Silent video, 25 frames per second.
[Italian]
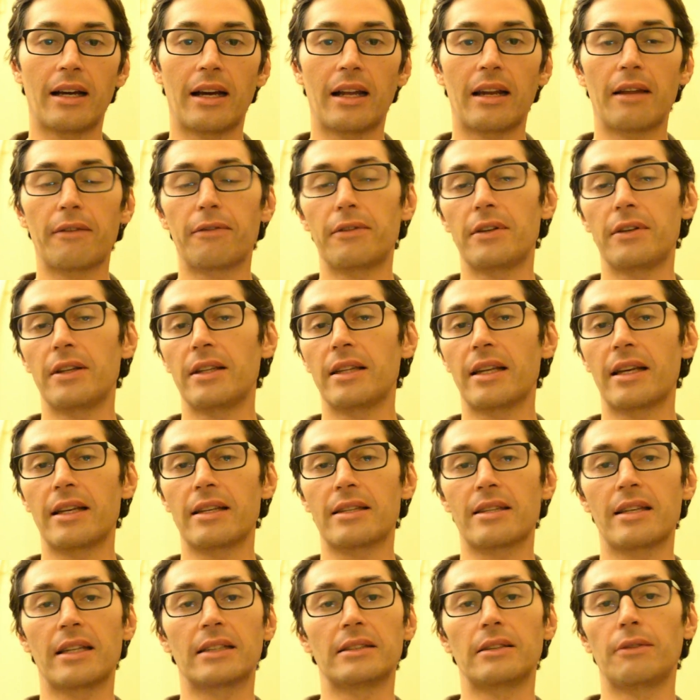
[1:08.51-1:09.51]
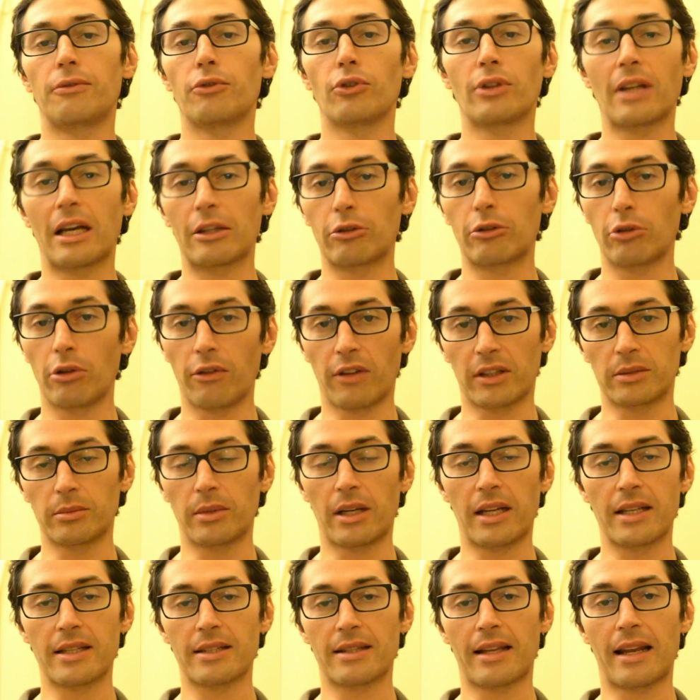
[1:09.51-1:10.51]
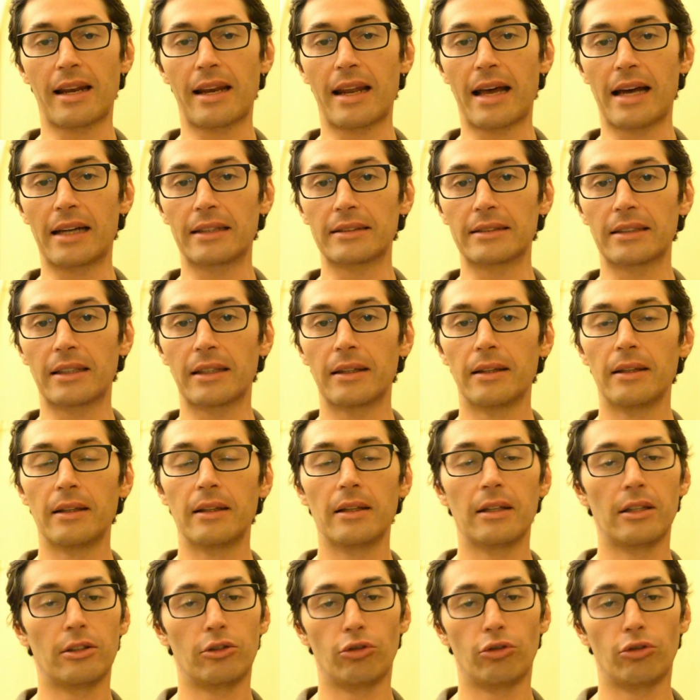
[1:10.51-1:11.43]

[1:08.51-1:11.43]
alla fine si è rifiutato di farmela installare.